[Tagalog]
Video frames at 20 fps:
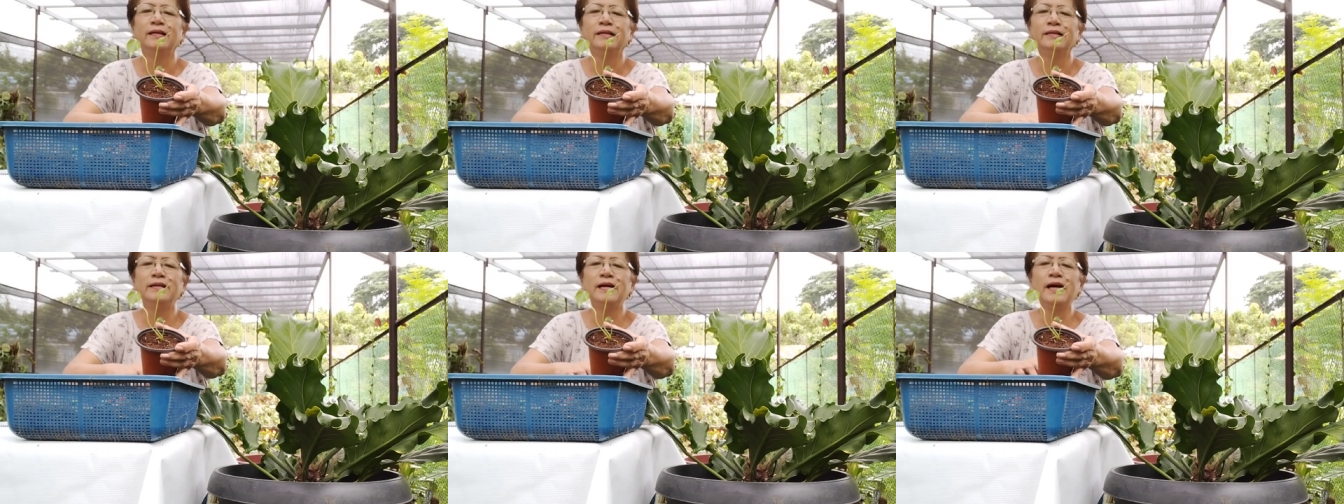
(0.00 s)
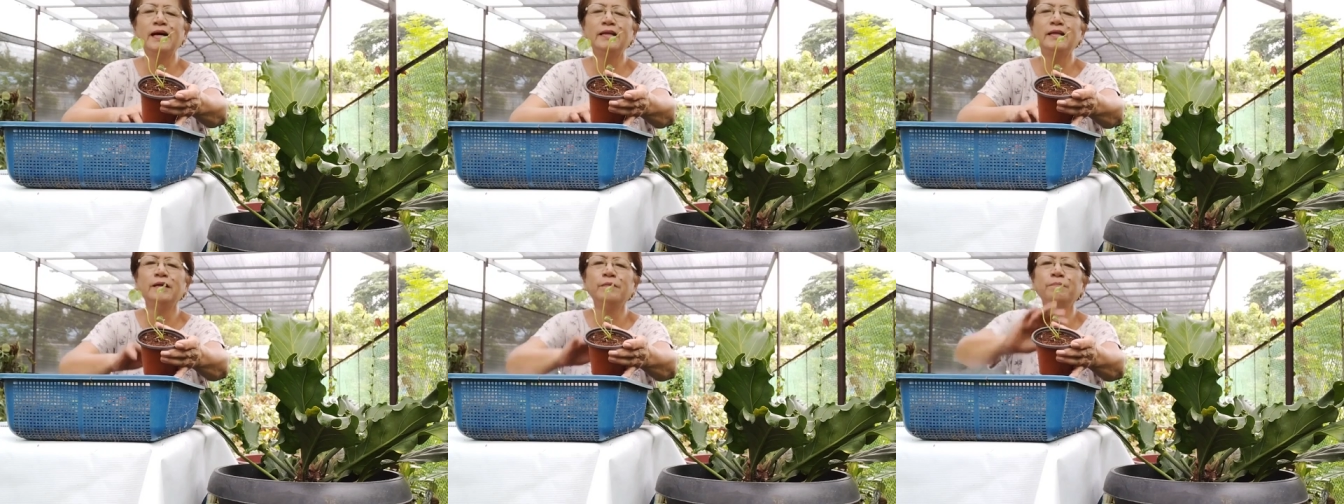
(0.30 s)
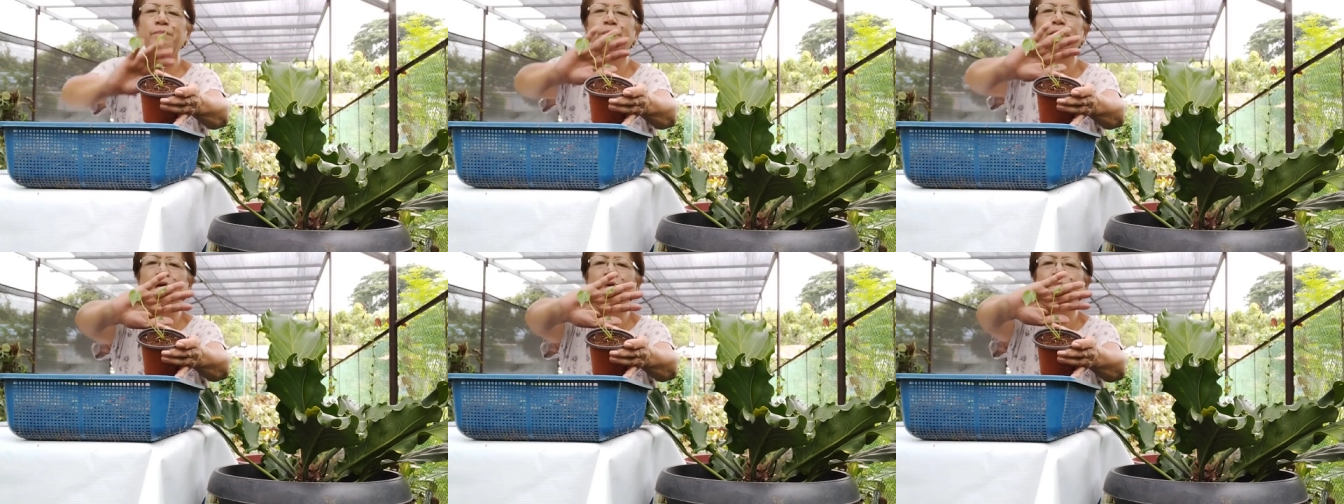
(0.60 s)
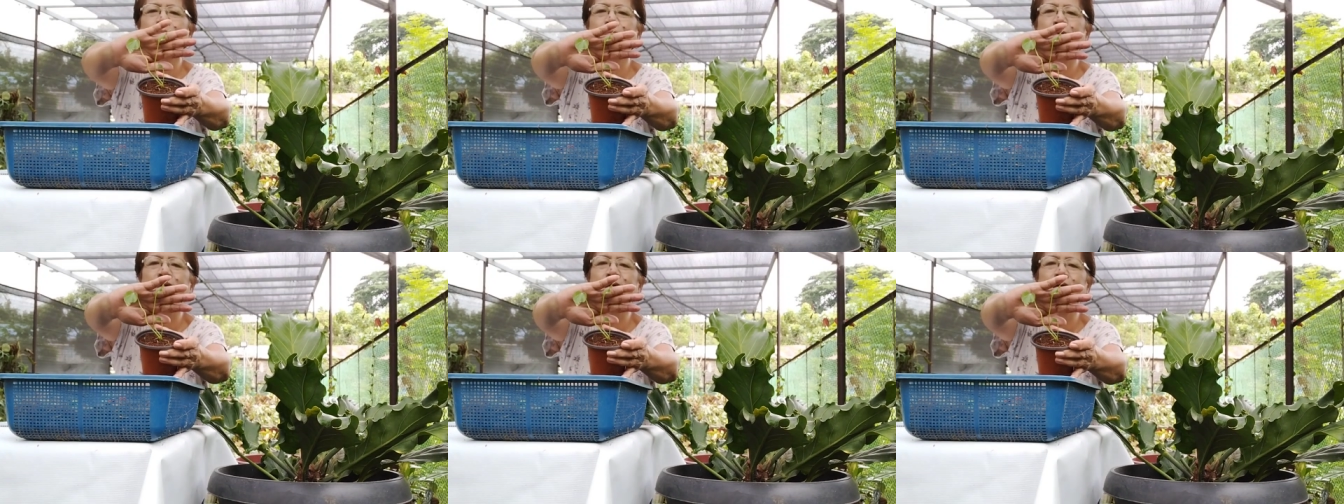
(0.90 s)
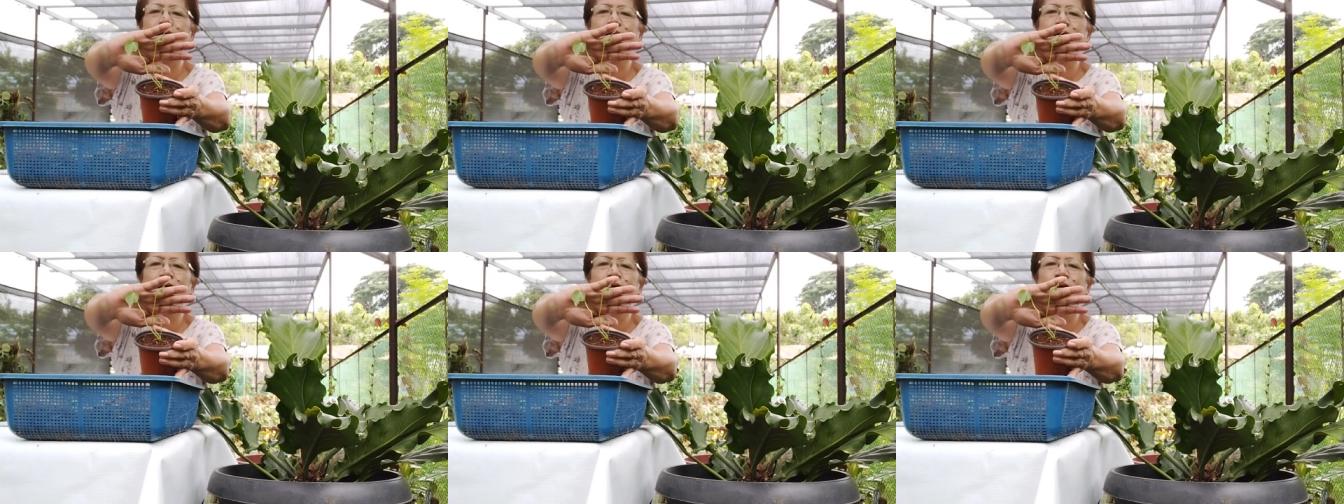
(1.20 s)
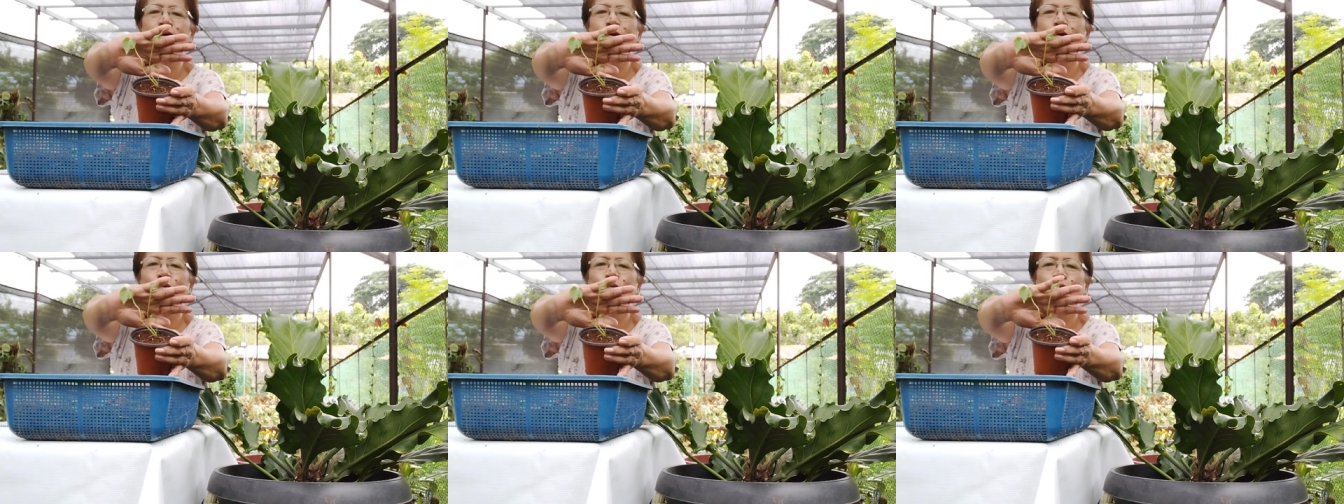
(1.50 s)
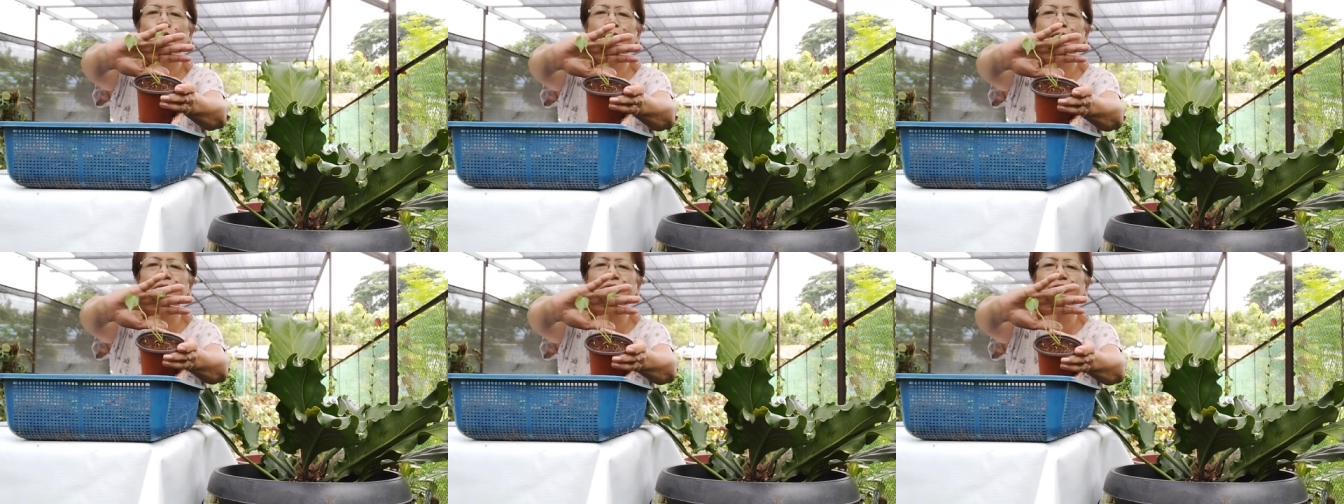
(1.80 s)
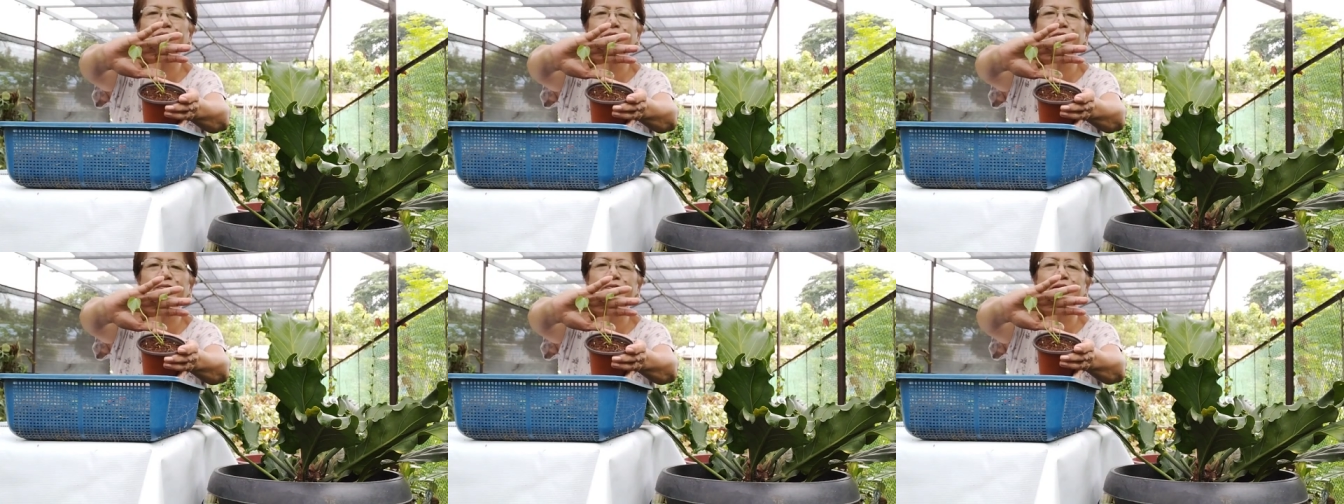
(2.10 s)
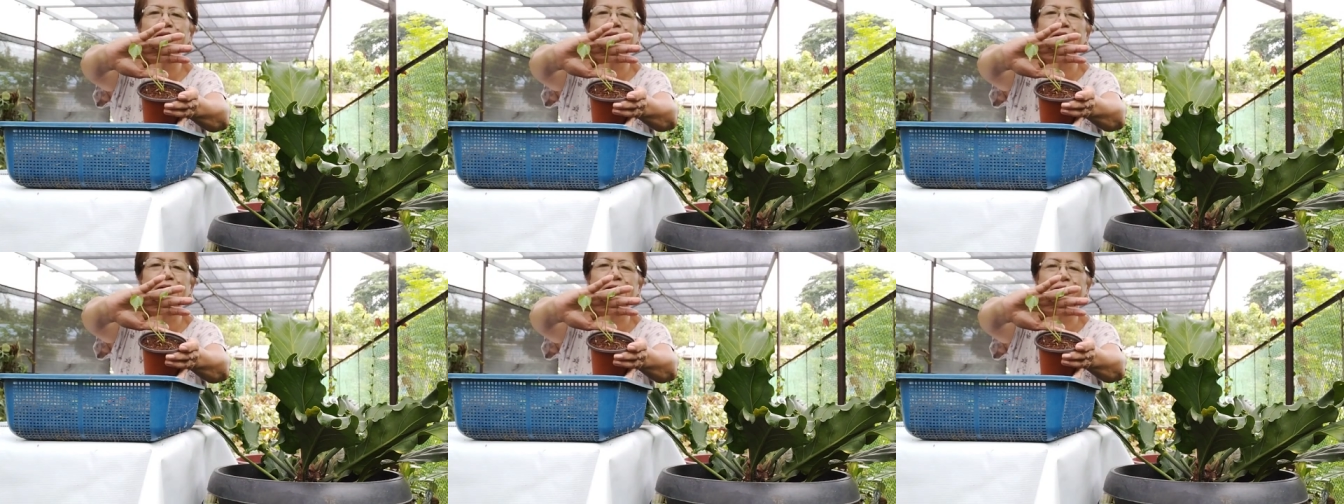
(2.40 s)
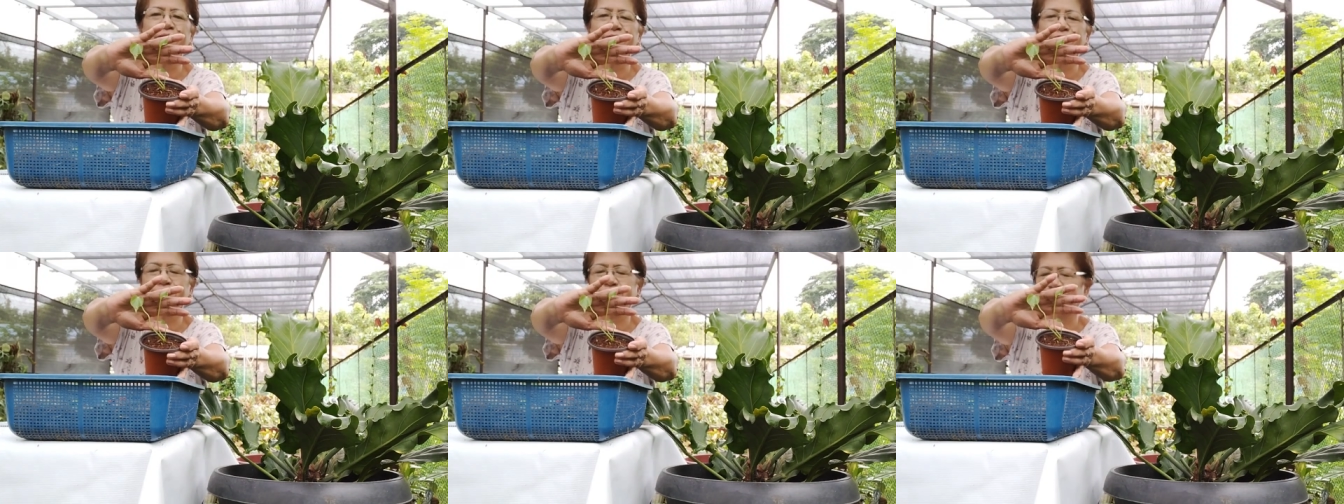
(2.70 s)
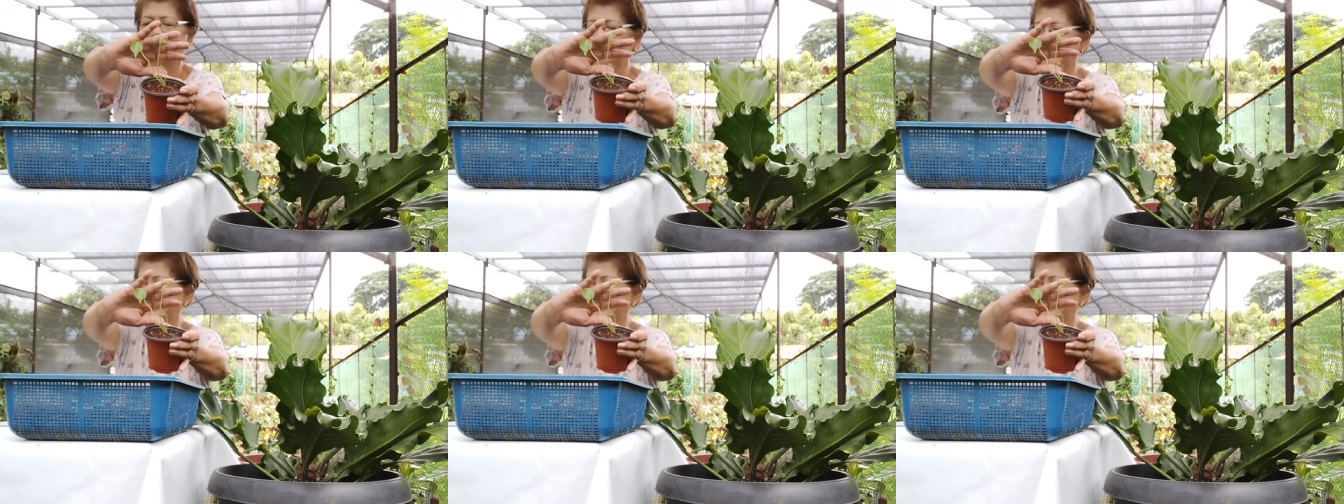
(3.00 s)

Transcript: Yan ang baby wave of love.